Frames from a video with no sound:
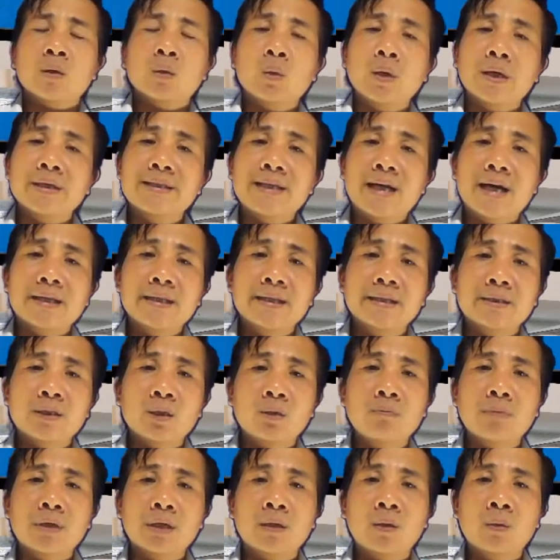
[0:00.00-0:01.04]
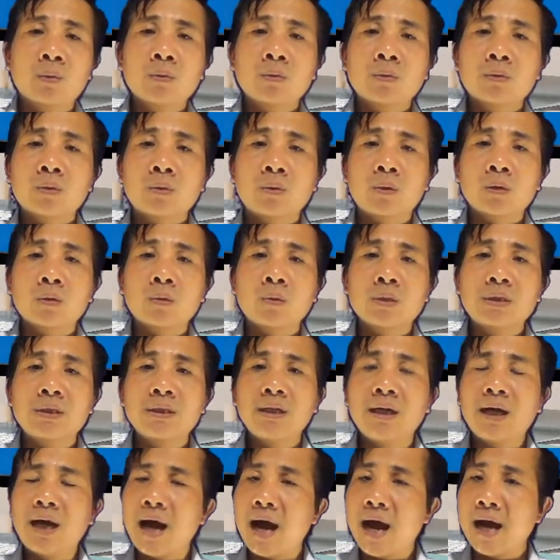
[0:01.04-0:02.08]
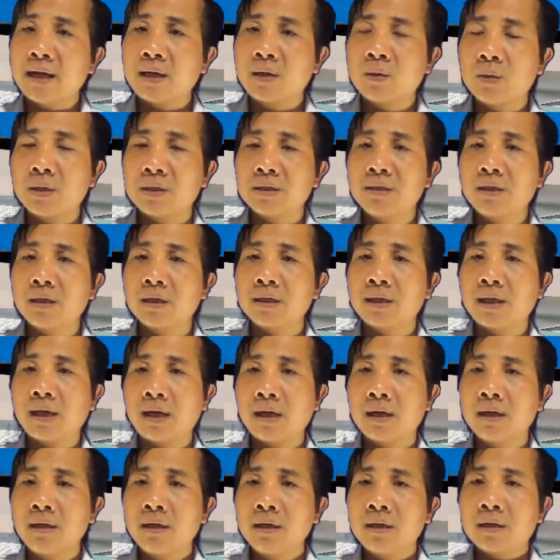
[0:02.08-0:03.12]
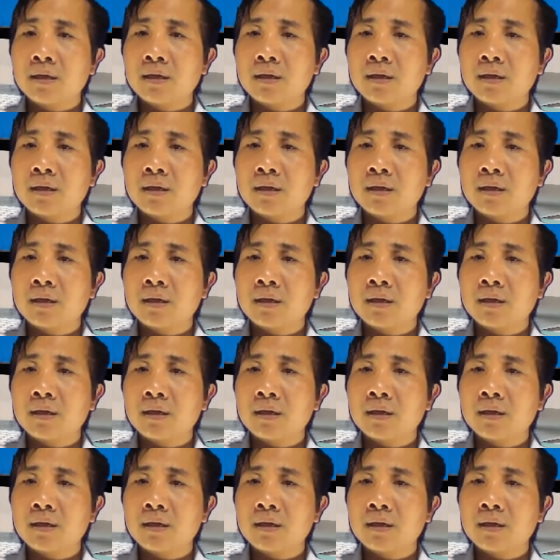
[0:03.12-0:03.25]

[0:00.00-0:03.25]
Ngoài ra thì trong mật ong còn có chứa hai cái loại đường là